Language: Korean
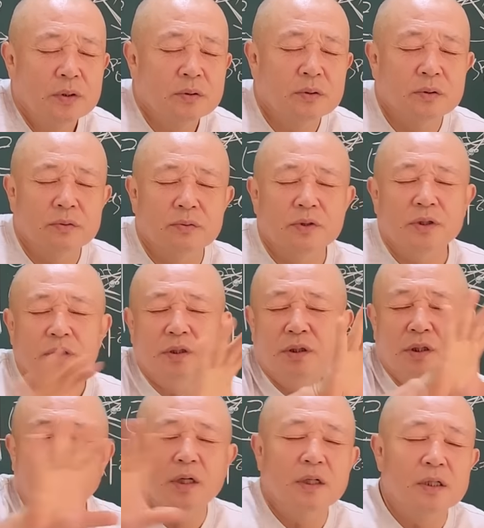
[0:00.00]
그 우리
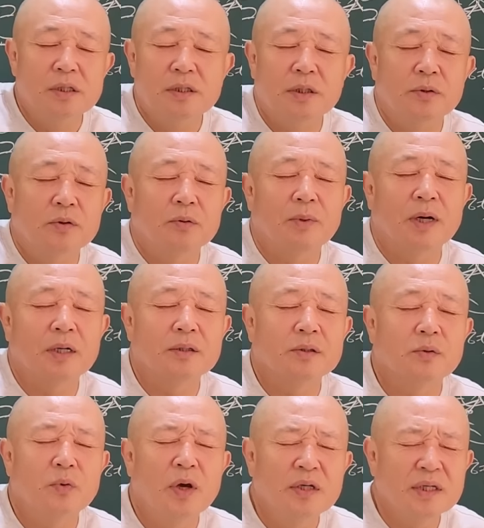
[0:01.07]
인간의 일시행으로
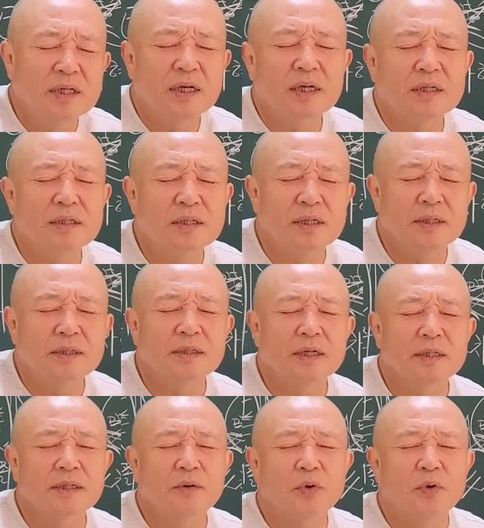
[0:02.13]
봐가지고 회사 다녀야 된다 이거.